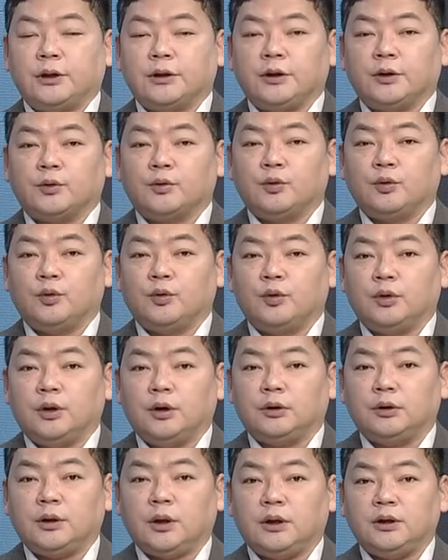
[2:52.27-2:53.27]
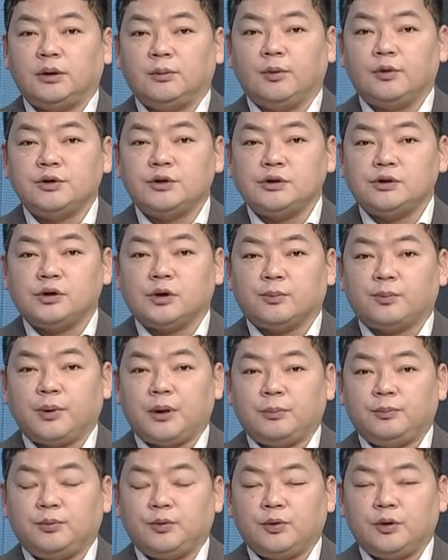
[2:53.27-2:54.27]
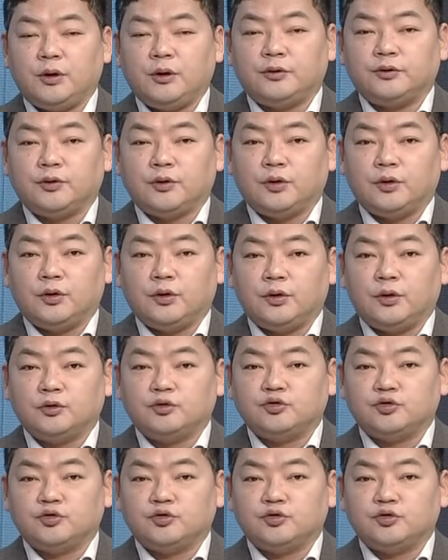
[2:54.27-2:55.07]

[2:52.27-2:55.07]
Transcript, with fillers: 아니고 아니다. 일단 네. 이번 실적 발표에서